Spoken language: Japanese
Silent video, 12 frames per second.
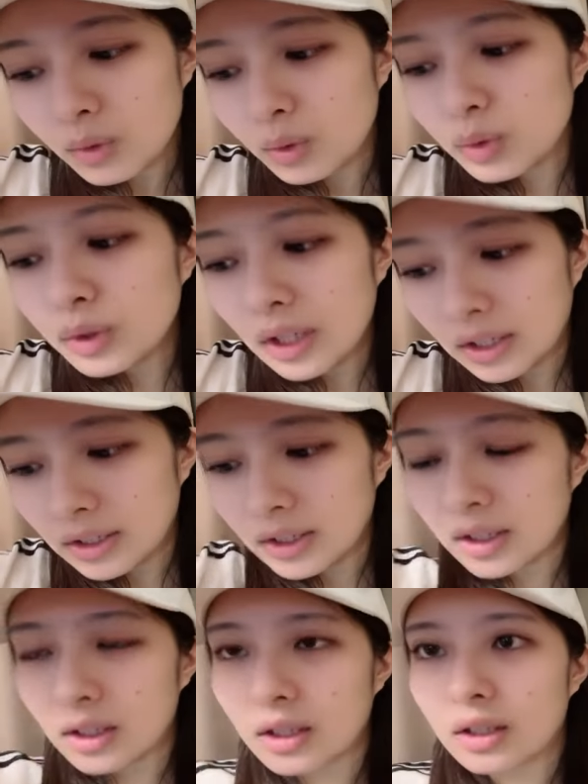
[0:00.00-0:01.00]
歌
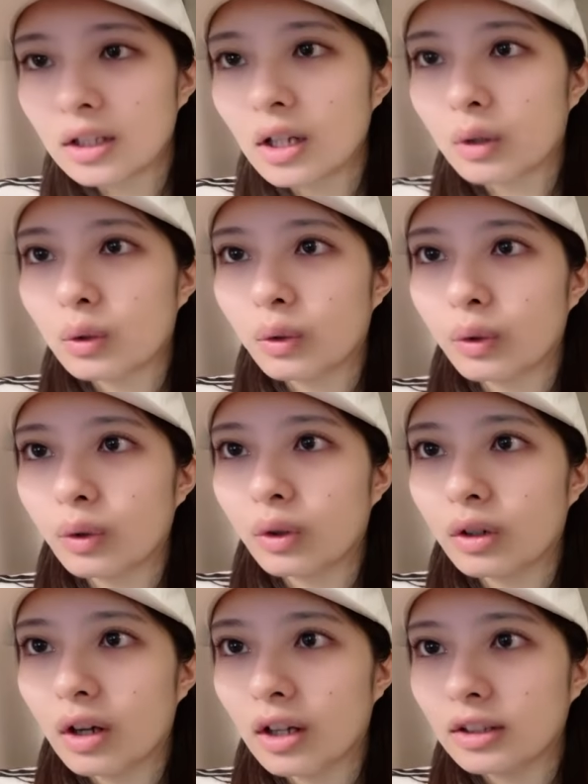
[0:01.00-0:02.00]
に結構
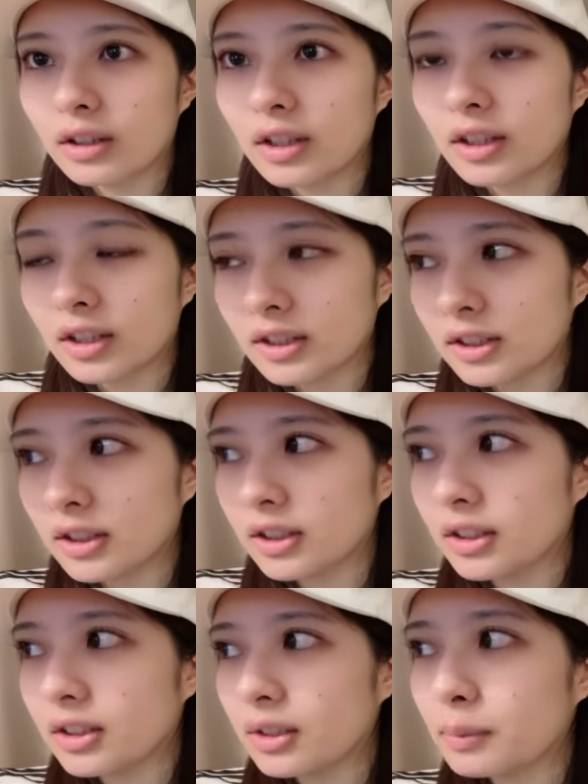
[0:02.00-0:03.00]
合ってた
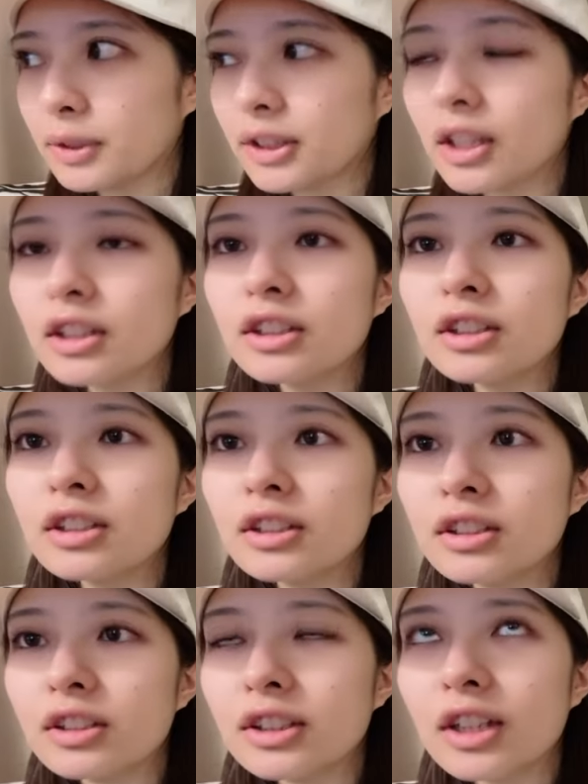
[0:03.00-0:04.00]
しでも力
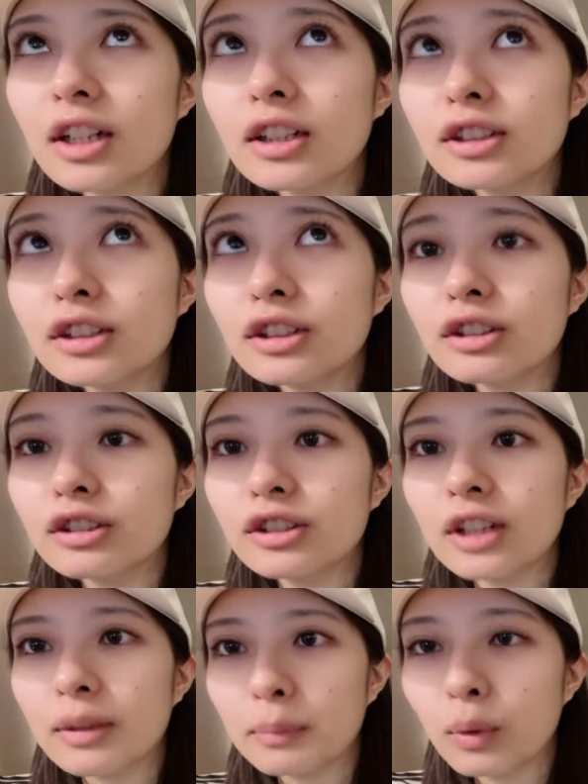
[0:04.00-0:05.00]
強い
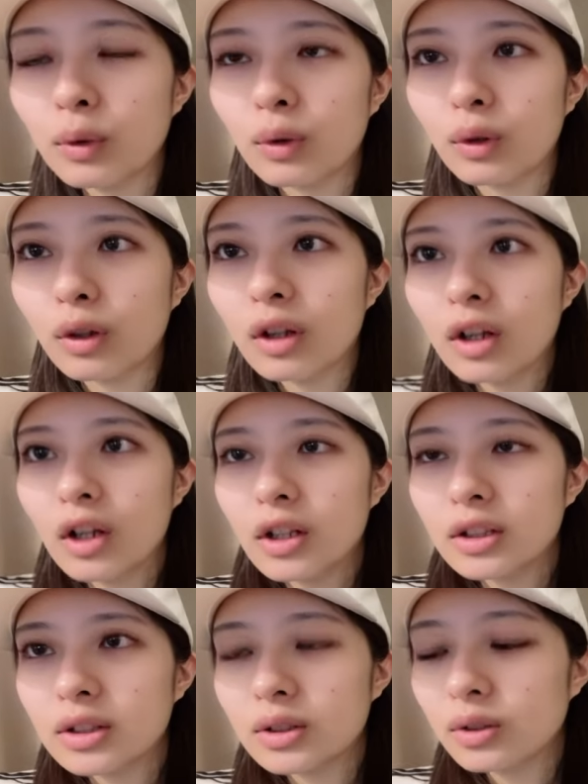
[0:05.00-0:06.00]
歌も
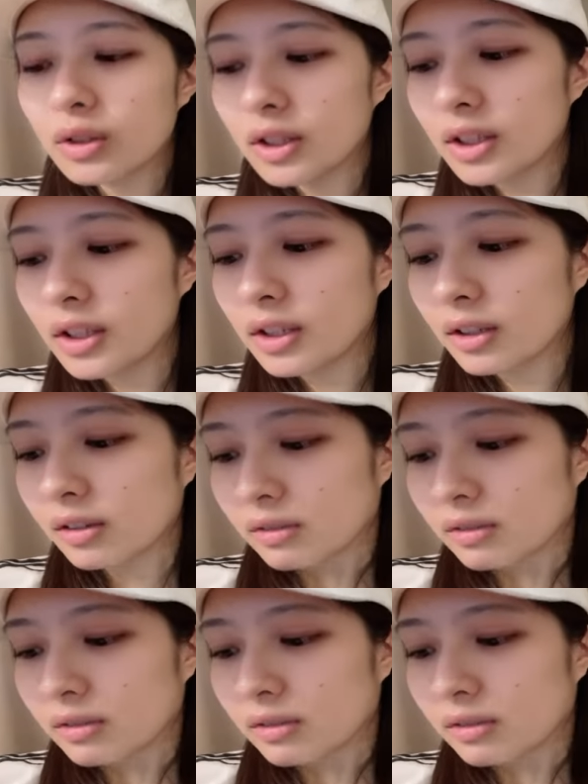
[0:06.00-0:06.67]
すごい